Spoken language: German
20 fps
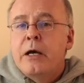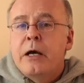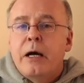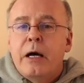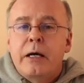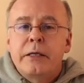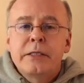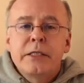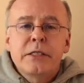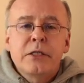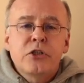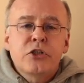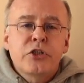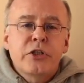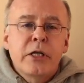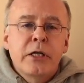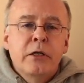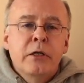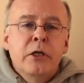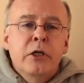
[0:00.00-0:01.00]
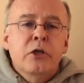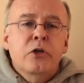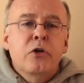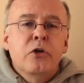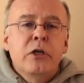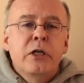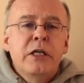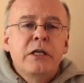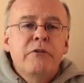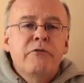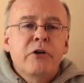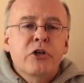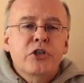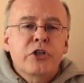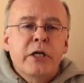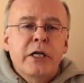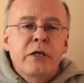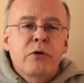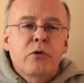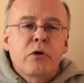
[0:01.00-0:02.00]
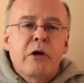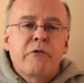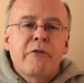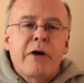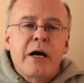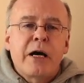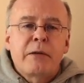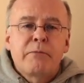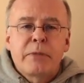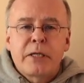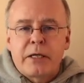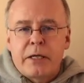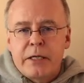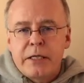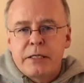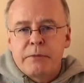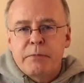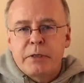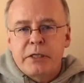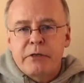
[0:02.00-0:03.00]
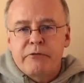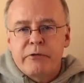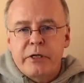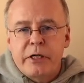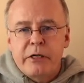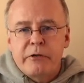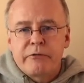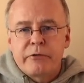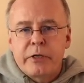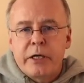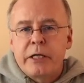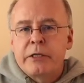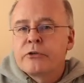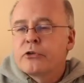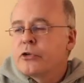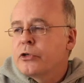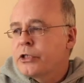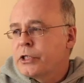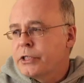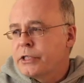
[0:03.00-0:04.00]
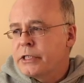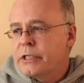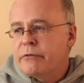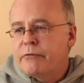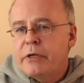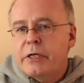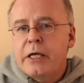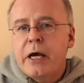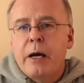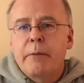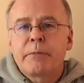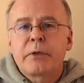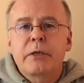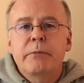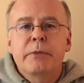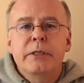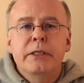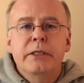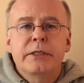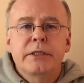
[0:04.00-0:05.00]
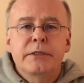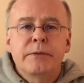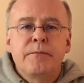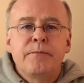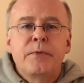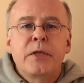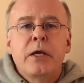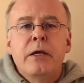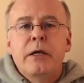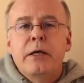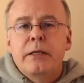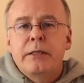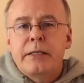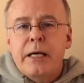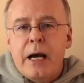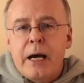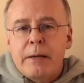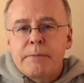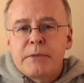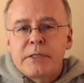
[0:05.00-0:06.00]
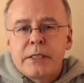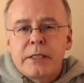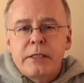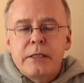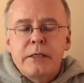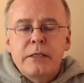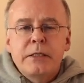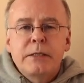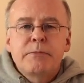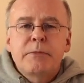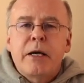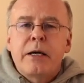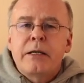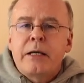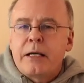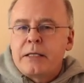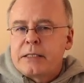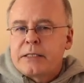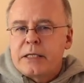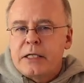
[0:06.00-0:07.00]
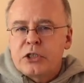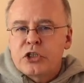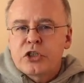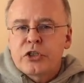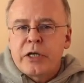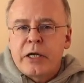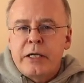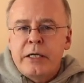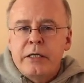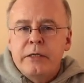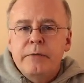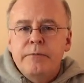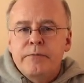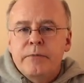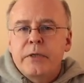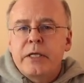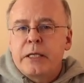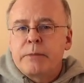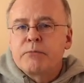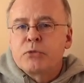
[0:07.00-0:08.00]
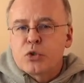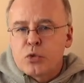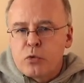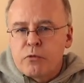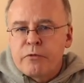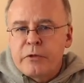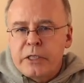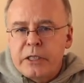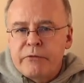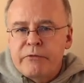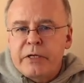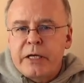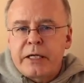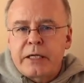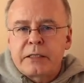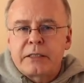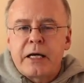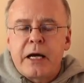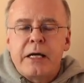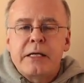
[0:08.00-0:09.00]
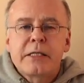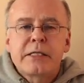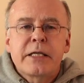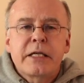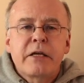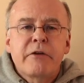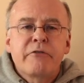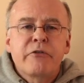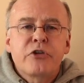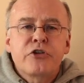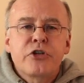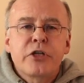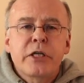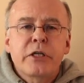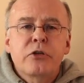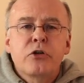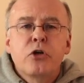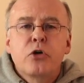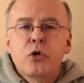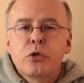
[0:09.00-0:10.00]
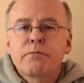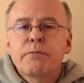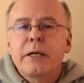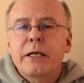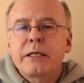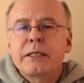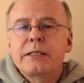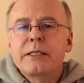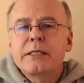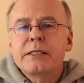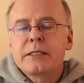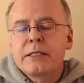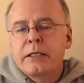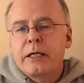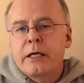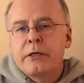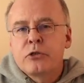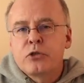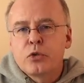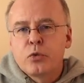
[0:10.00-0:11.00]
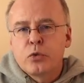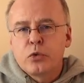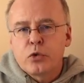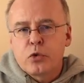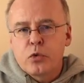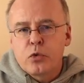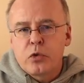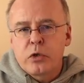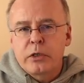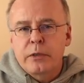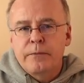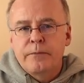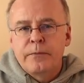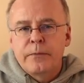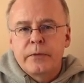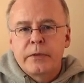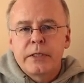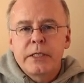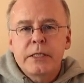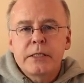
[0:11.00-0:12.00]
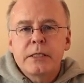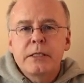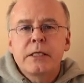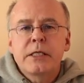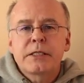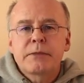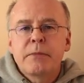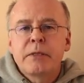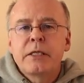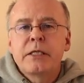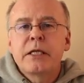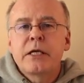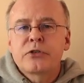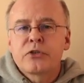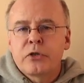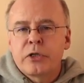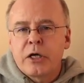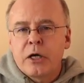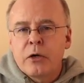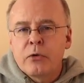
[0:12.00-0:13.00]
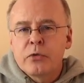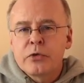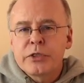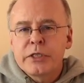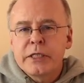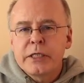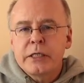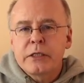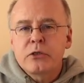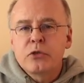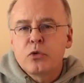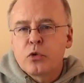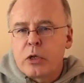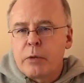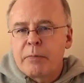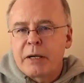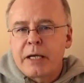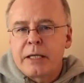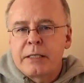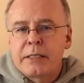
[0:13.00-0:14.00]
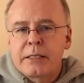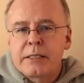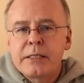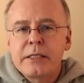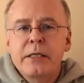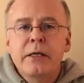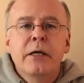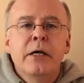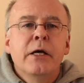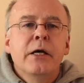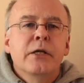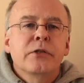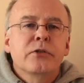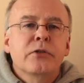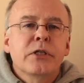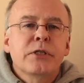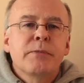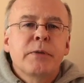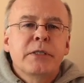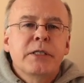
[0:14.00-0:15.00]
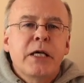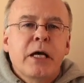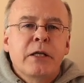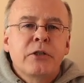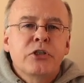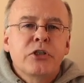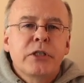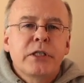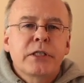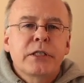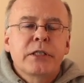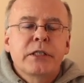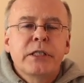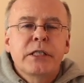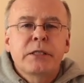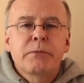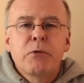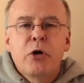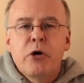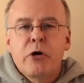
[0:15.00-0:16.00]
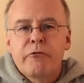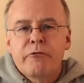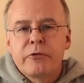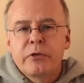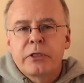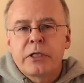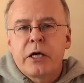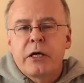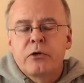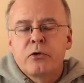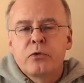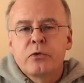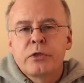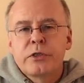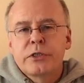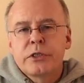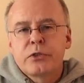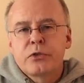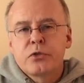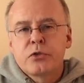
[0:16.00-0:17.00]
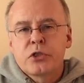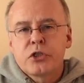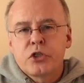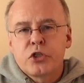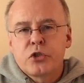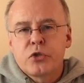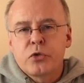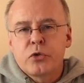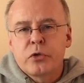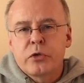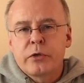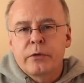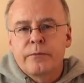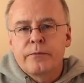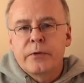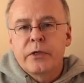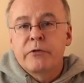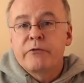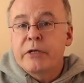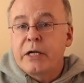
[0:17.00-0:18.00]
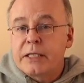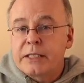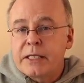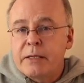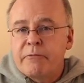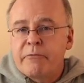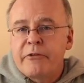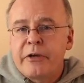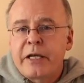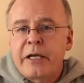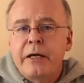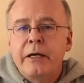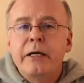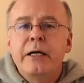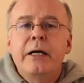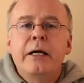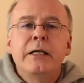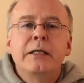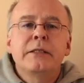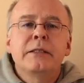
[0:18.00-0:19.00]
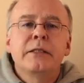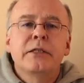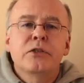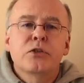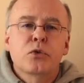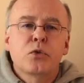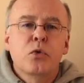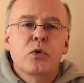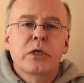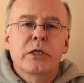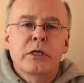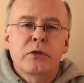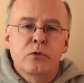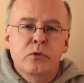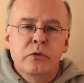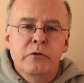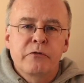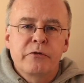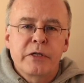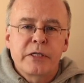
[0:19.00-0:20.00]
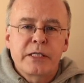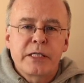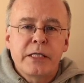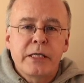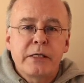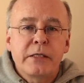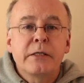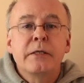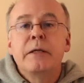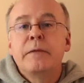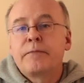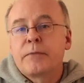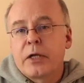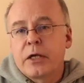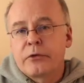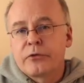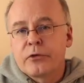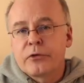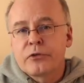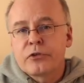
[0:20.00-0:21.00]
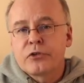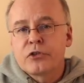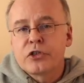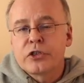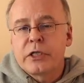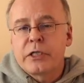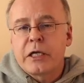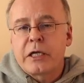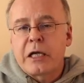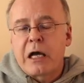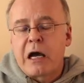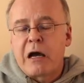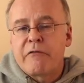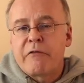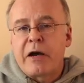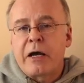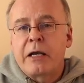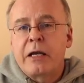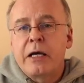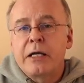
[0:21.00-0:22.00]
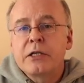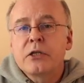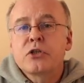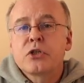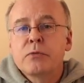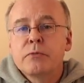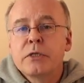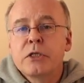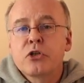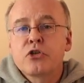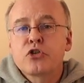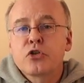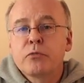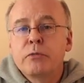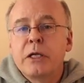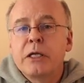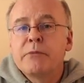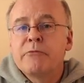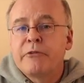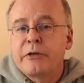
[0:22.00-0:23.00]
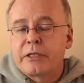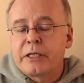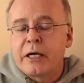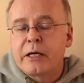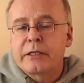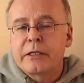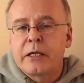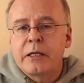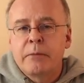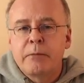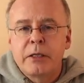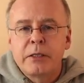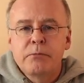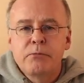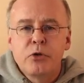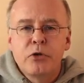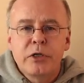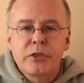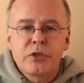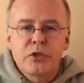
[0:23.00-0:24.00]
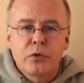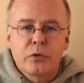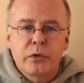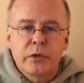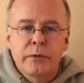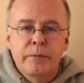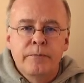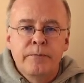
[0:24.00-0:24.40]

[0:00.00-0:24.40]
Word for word: An dieser Stelle können Lieferscheine oder Warenbegleitbriefe helfen. Einen solchen sehen wir hier abgebildet. Der Absender nimmt eine Anzahl Steine, ebenso viele wie er Getreidesäcke verschickt, und packt diese in eine Tonkugel. Diese lässt man in der Sonne aushärten oder brennt sie, sodass man sie anschließend nicht mehr öffnen kann, ohne sie zu zerstören. Wir als Empfänger erhalten diese Kugel dann unversehrt, ansonsten steht der Karawanleiter zumindest schon mal im Verdacht einer Manipulation.